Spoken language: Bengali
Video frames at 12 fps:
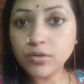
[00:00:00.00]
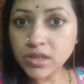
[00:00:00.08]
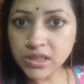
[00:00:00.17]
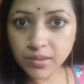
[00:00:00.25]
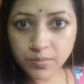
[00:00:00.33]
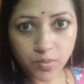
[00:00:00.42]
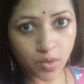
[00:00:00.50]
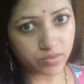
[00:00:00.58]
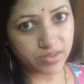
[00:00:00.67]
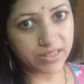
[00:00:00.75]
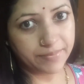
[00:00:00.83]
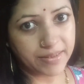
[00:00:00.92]
এতদিন যাওয়া ব্লগ
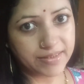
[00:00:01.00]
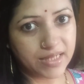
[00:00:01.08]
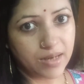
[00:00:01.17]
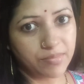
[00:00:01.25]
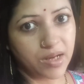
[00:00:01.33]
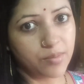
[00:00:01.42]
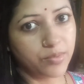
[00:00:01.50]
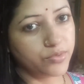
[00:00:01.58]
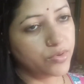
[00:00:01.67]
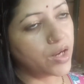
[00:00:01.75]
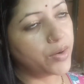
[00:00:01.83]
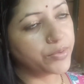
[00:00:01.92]
দিতে পারছিলাম না
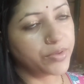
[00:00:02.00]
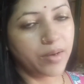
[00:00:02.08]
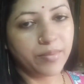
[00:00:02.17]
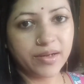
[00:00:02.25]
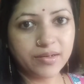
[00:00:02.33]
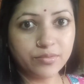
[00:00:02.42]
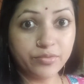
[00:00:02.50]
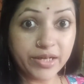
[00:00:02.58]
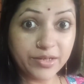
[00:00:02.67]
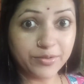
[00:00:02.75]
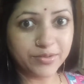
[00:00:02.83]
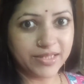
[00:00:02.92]
বন্ধুরা হয়তো আমার
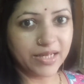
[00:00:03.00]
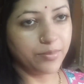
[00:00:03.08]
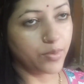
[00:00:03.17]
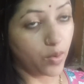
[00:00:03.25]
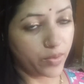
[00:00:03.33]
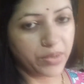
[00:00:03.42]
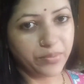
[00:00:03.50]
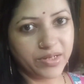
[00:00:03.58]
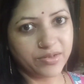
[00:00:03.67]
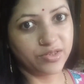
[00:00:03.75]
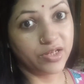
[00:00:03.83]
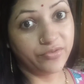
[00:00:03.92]
ওয়েট করছিলে ব্লগের
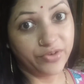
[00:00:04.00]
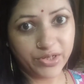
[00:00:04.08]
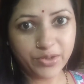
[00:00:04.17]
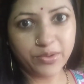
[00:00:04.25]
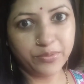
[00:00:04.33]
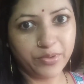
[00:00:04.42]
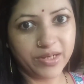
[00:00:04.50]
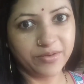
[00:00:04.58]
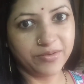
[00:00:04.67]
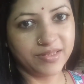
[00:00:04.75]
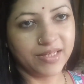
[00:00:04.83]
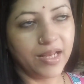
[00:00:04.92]
ওয়েট করছিলে ভিডিওর ওয়েট
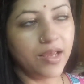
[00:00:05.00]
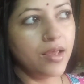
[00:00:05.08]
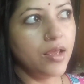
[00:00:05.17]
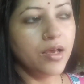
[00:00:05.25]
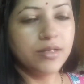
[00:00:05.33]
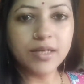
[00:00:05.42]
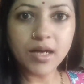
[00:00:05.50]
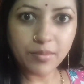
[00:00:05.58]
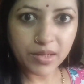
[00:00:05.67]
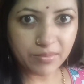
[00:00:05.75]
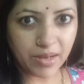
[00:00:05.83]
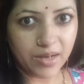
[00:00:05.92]
করছিলে যারা
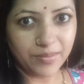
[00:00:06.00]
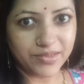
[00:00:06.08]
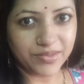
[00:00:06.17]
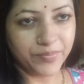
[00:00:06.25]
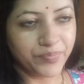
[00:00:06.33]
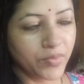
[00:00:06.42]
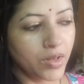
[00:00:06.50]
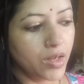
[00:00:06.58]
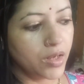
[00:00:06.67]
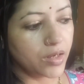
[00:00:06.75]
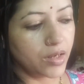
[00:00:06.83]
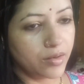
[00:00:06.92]
আমাকে ভালোবাসা
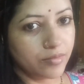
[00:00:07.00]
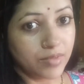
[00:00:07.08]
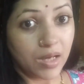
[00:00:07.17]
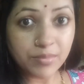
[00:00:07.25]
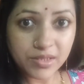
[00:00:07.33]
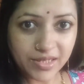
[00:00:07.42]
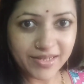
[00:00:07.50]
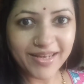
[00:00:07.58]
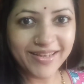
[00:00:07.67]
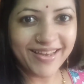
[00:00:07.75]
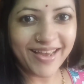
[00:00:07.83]
আমি সেটাই